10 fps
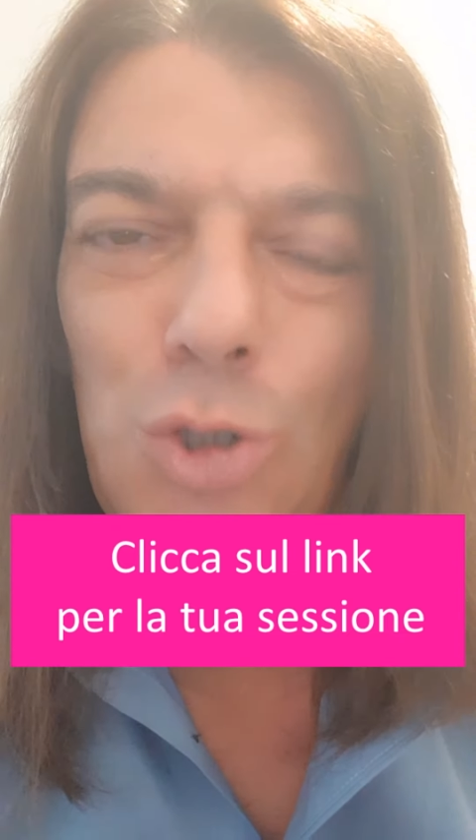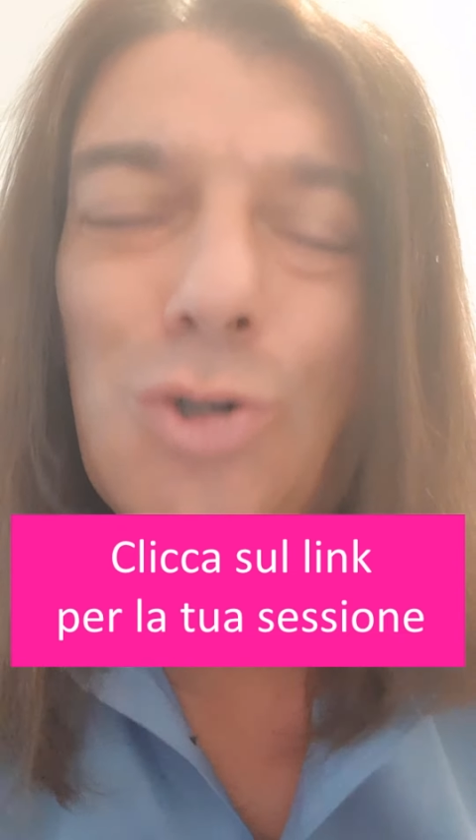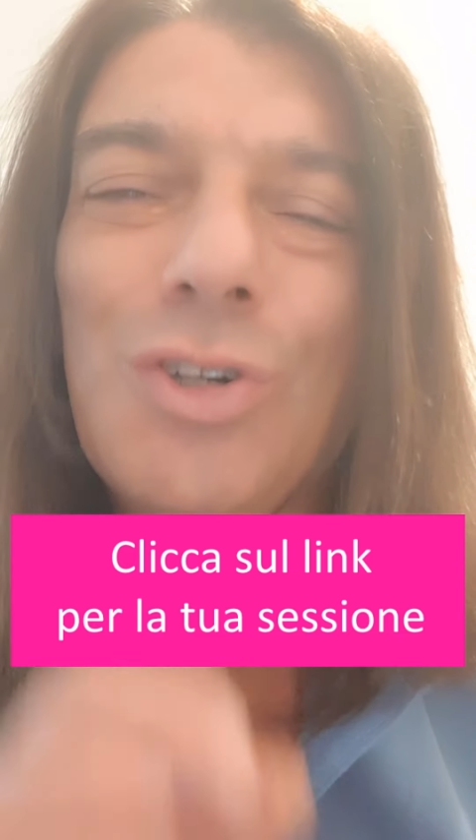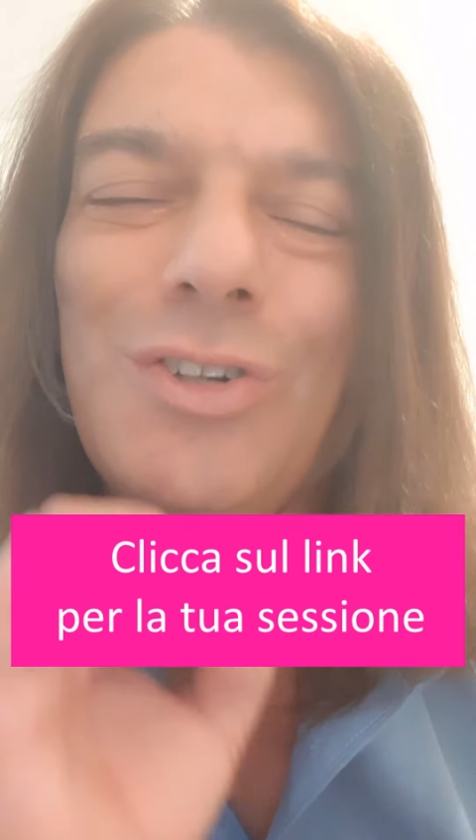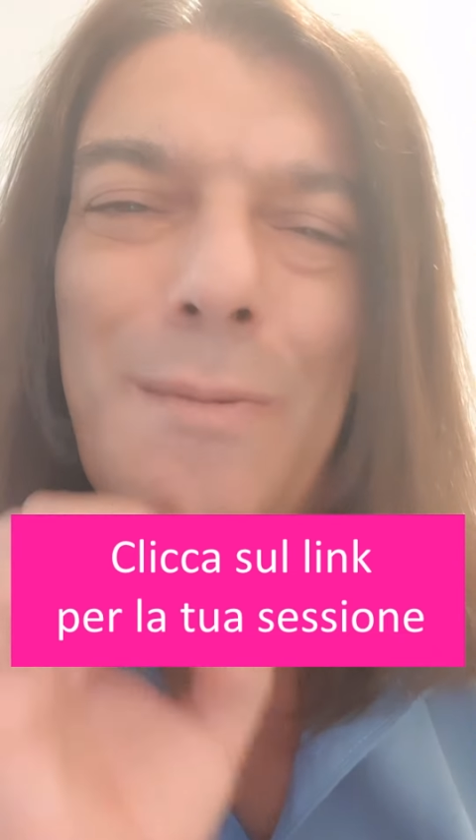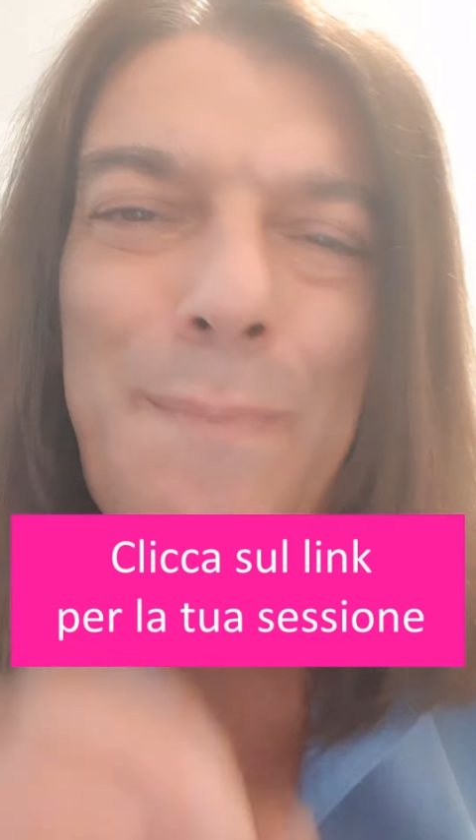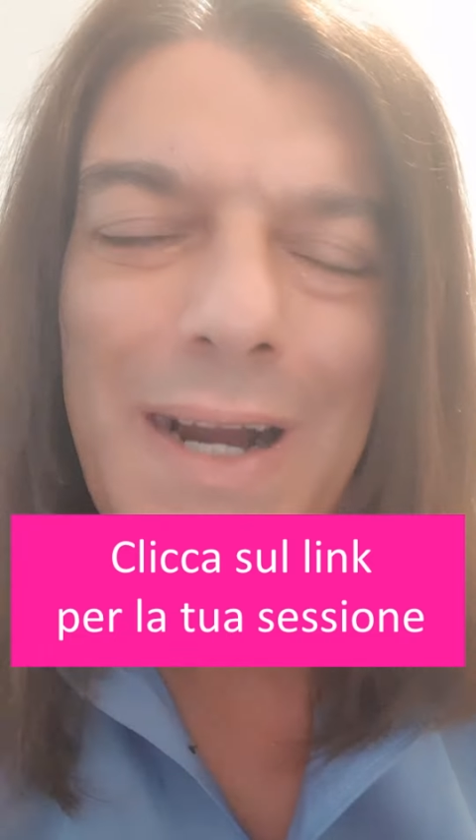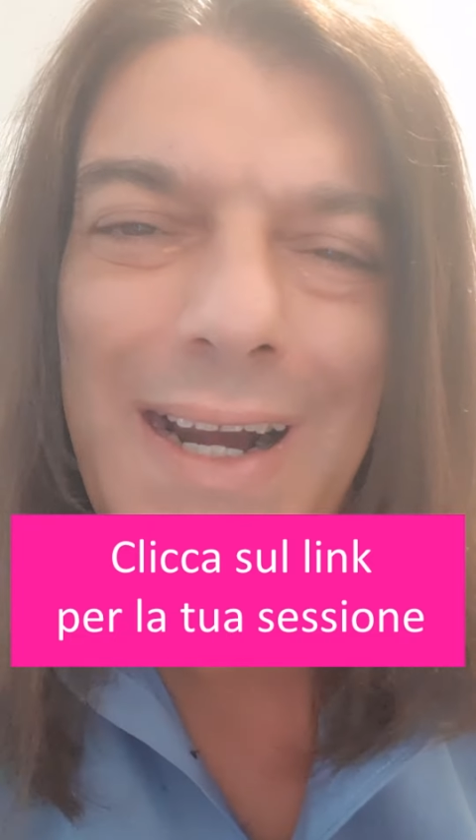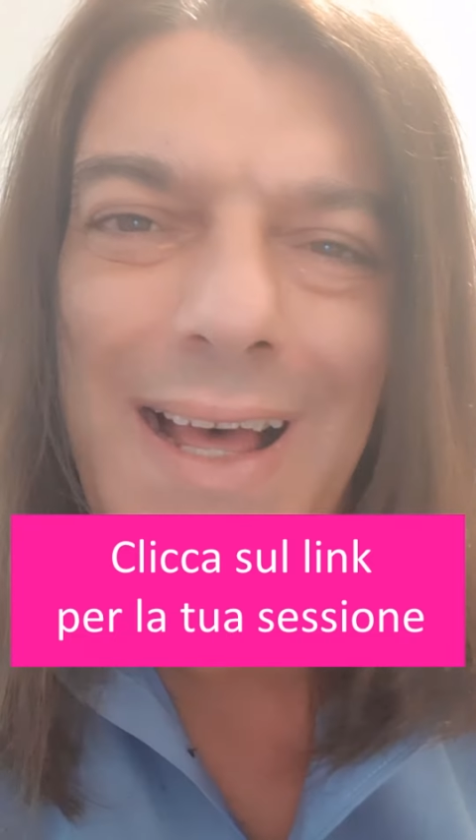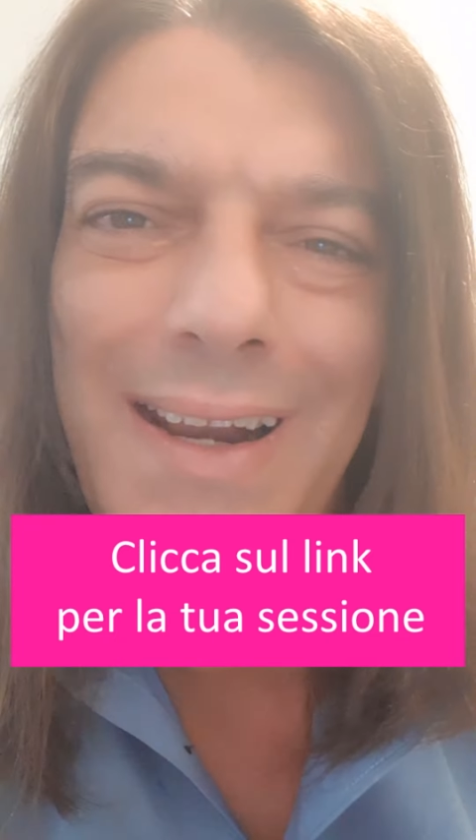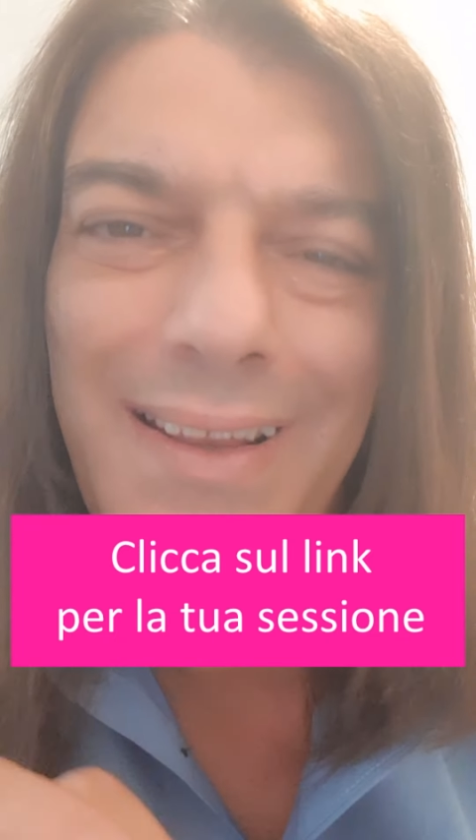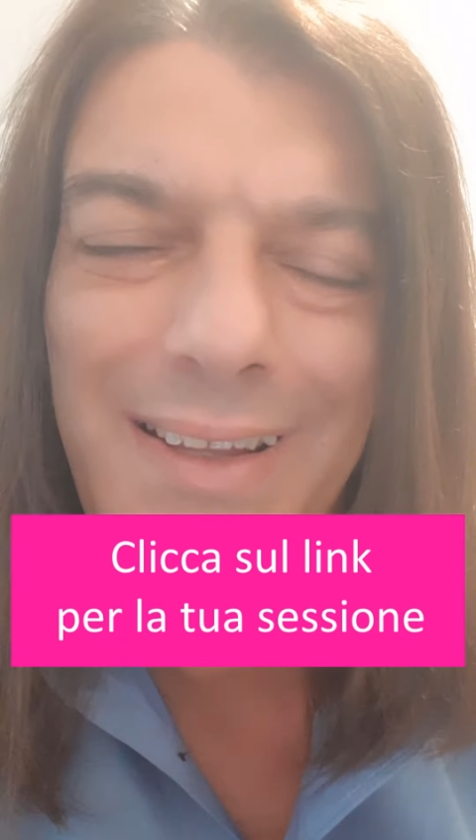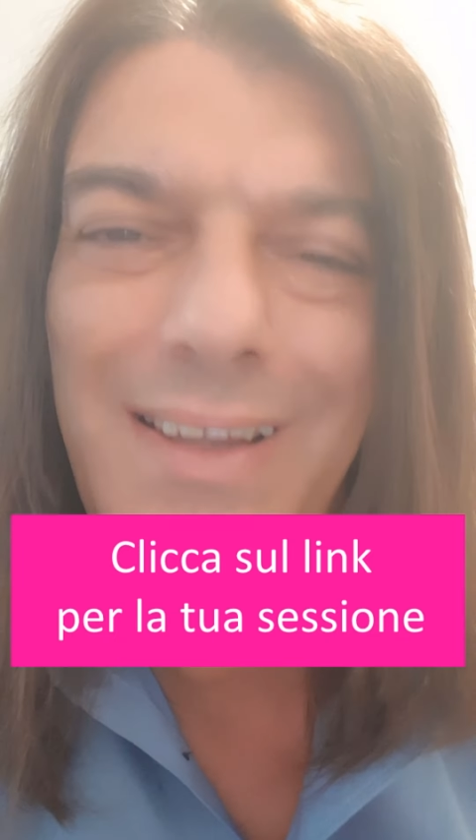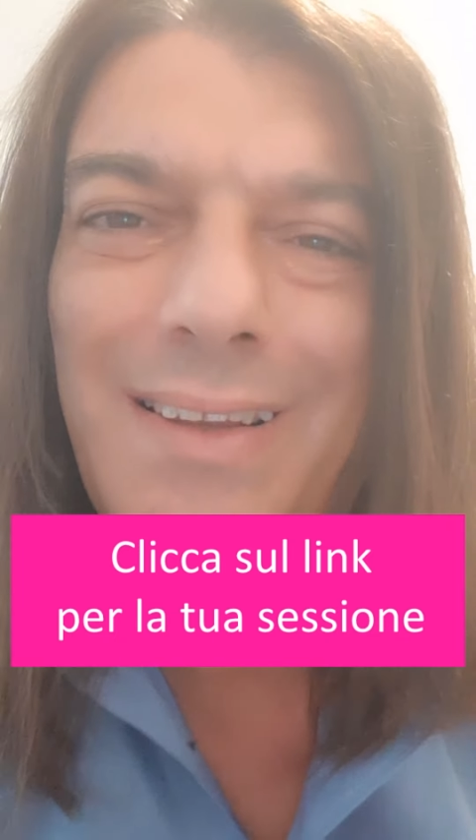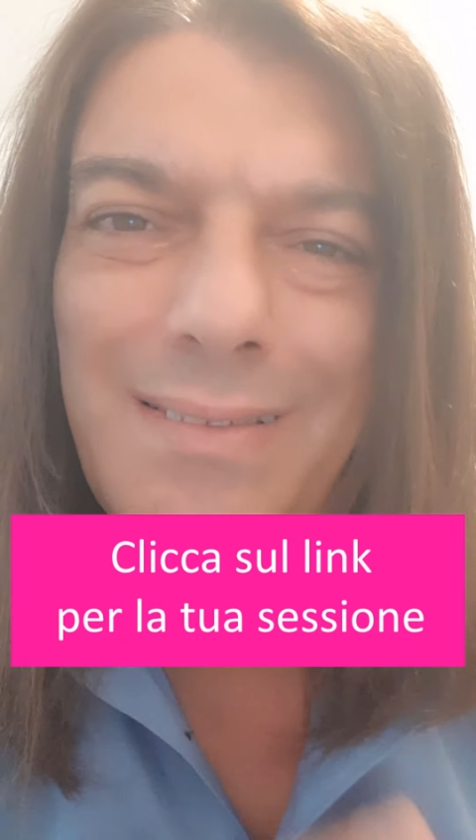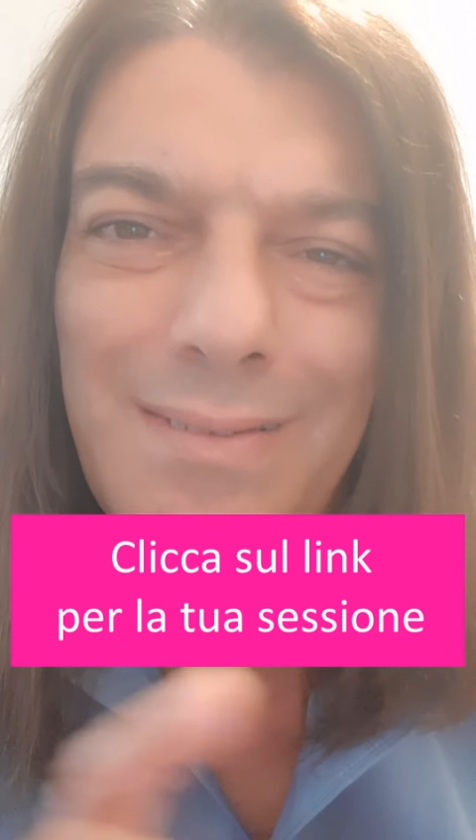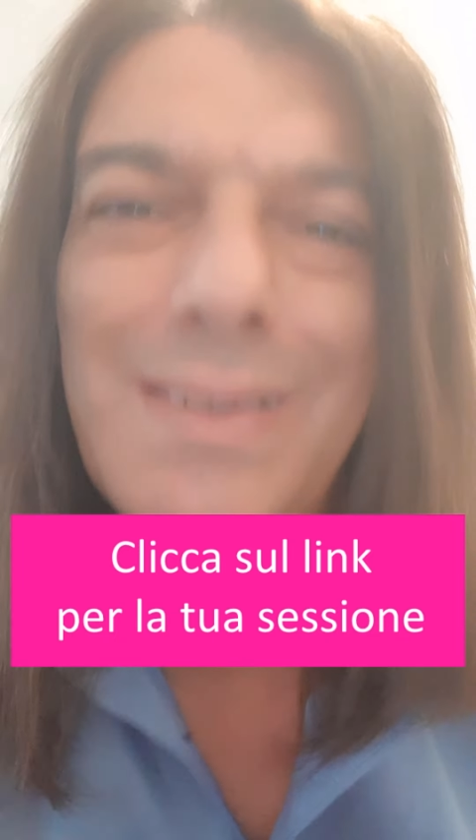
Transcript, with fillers: Torno a parlare di